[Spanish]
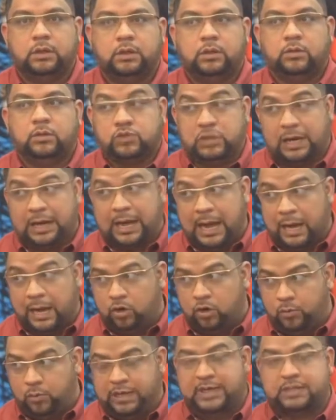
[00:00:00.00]
O sea, las
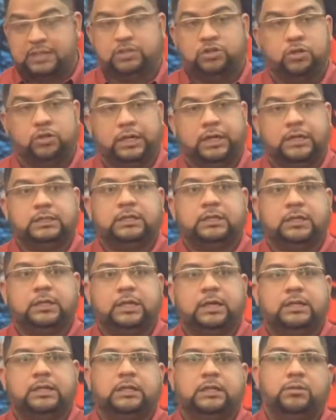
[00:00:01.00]
aglomeraciones que se
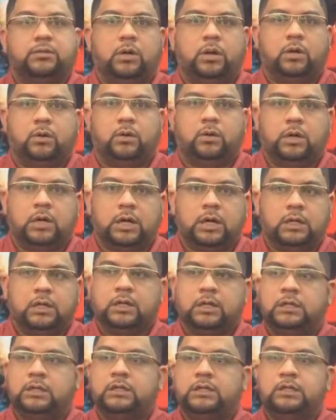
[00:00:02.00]
están haciendo ahora,
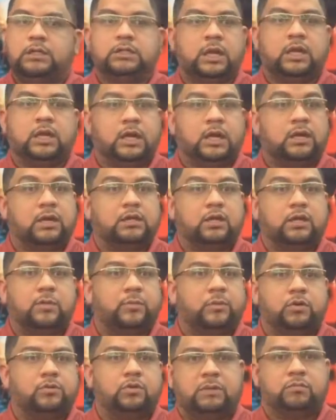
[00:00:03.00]
ni siquiera en
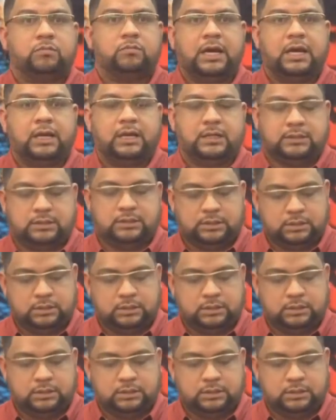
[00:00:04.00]
tiempos normales.